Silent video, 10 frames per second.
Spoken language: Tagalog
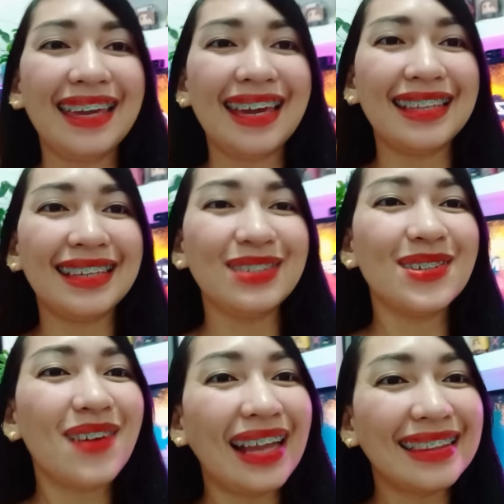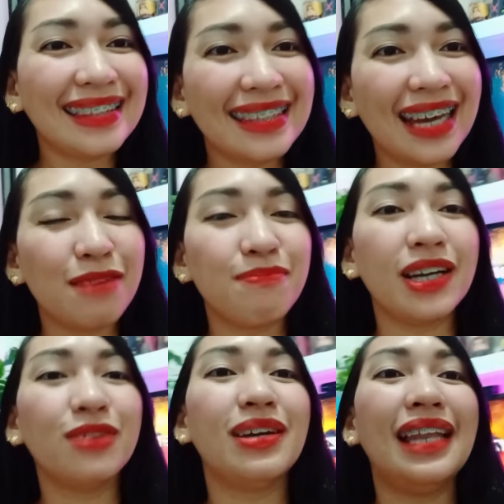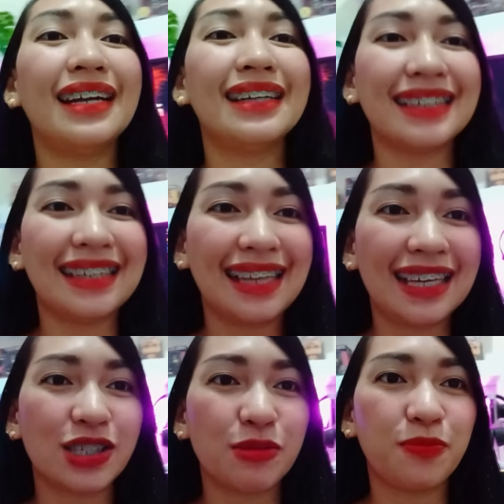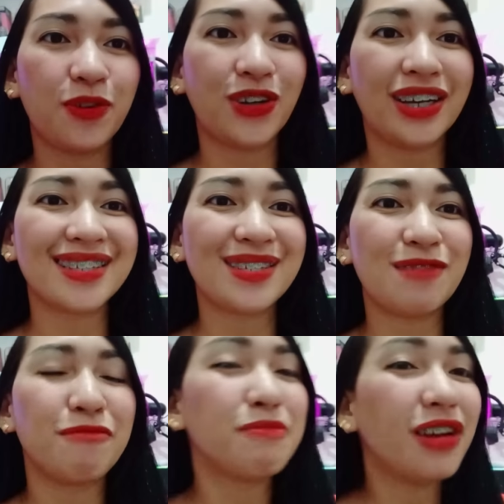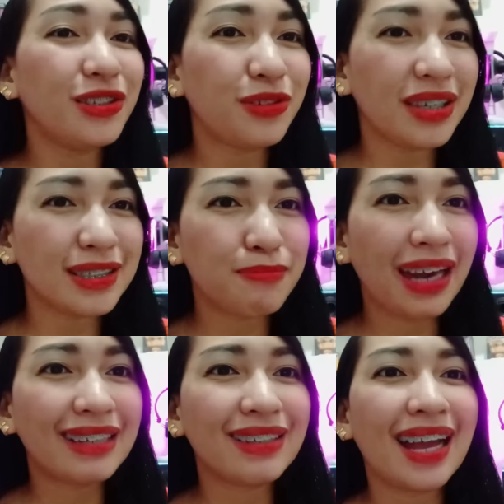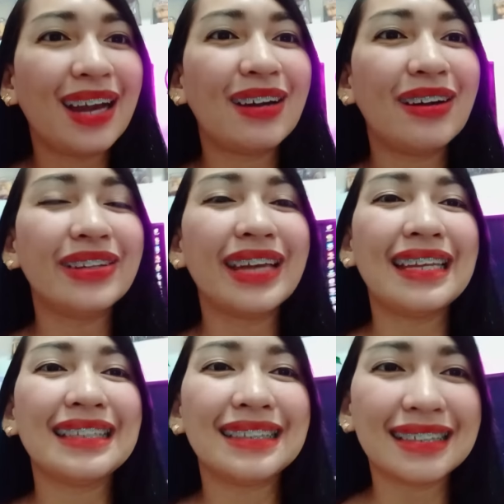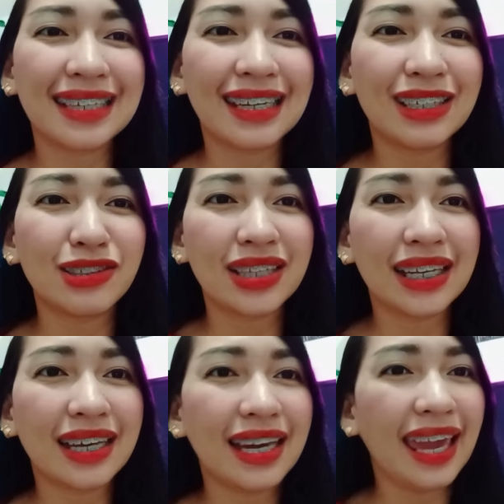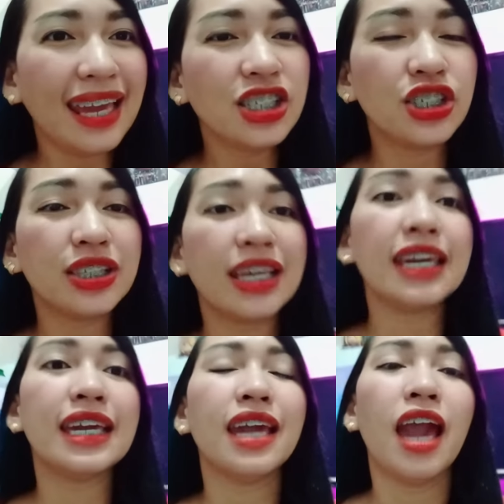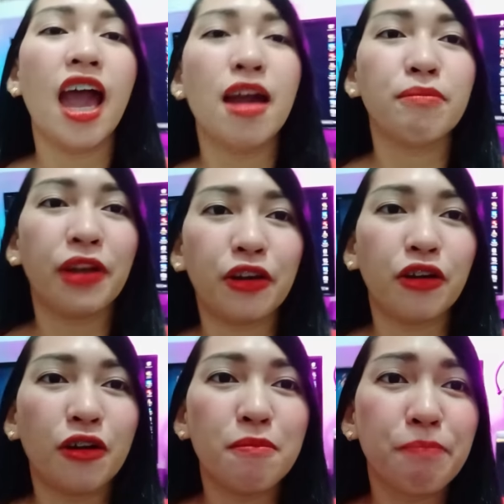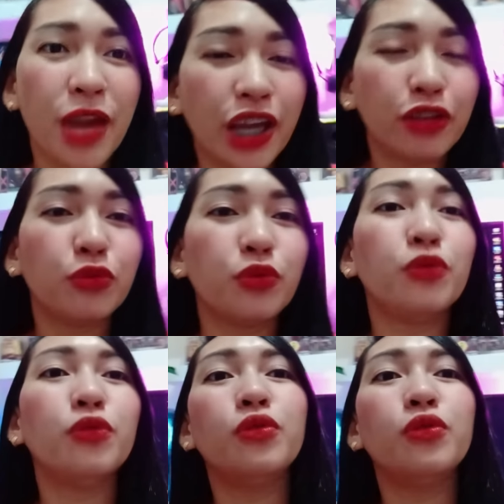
Ayan, yan yung quality na kapag walang ring light support. So, may mga noise background and hindi na siya ganun talaga ka-HD. Pero compare to